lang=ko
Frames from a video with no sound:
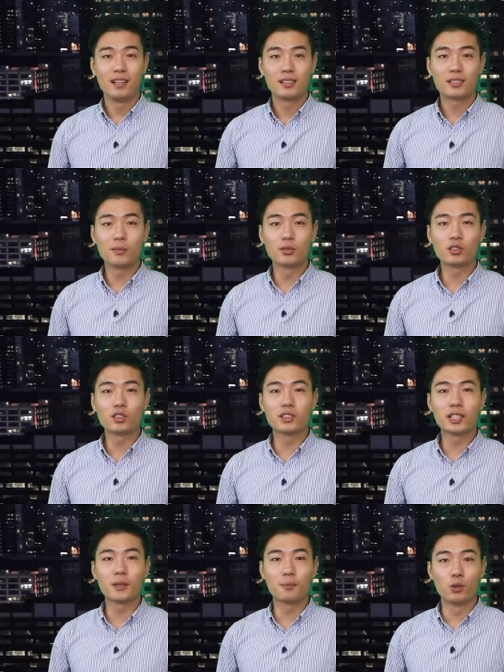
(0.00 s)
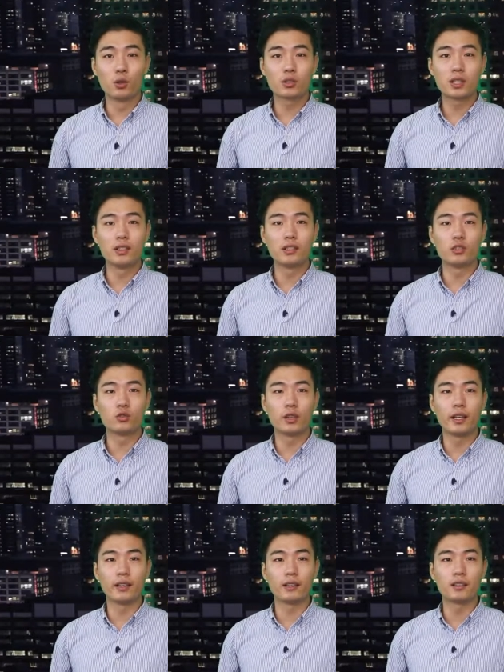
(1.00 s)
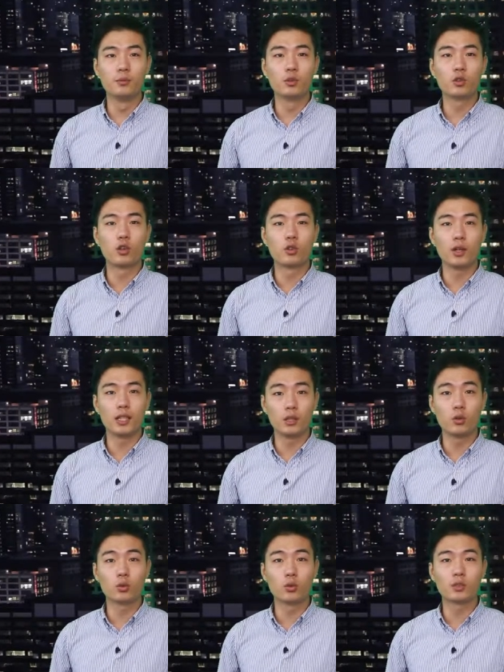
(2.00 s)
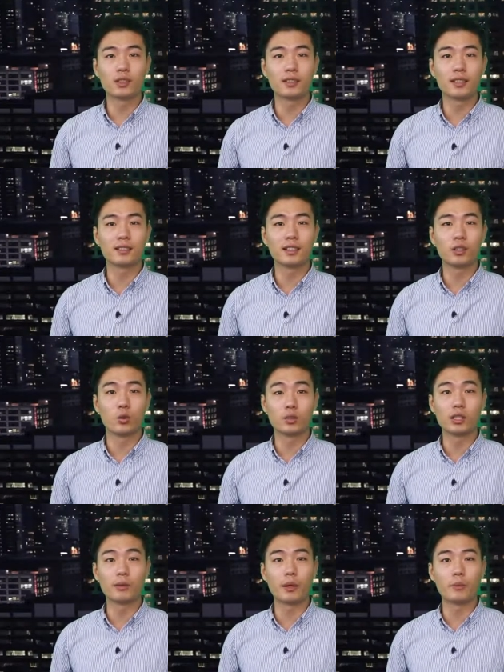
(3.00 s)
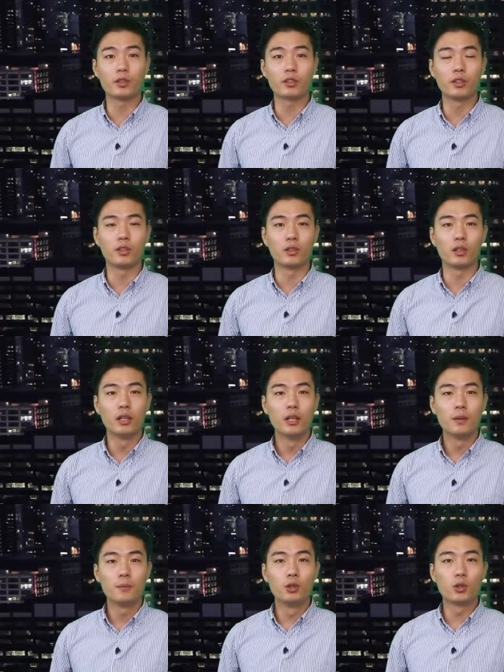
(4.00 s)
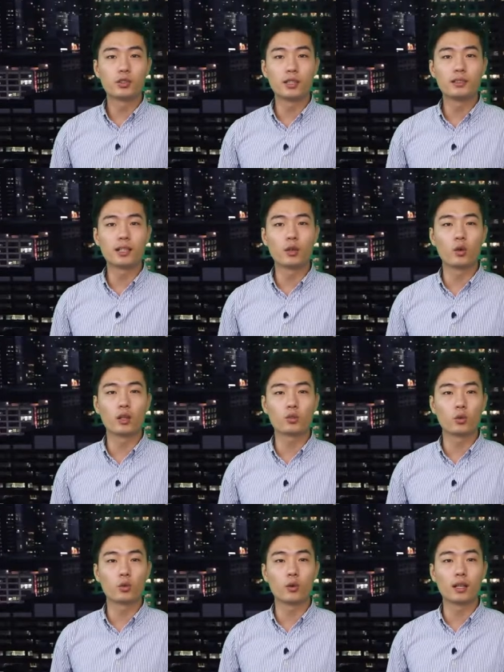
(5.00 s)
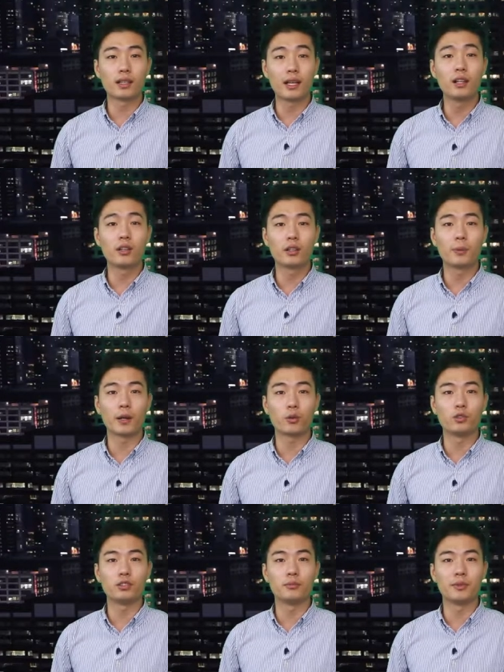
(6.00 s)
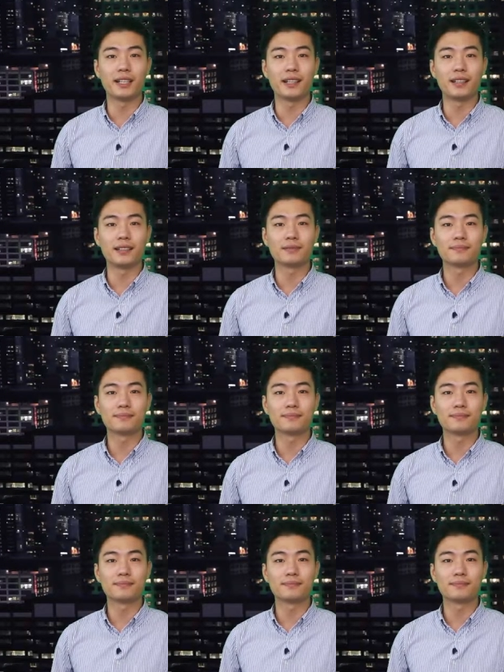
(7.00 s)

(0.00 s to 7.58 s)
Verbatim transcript: 삼성전자의 블록체인 기술에 금융권과 이동통신사 등이 동참하면서 블록체인 상용화 속도가 탄력을 받고 있습니다.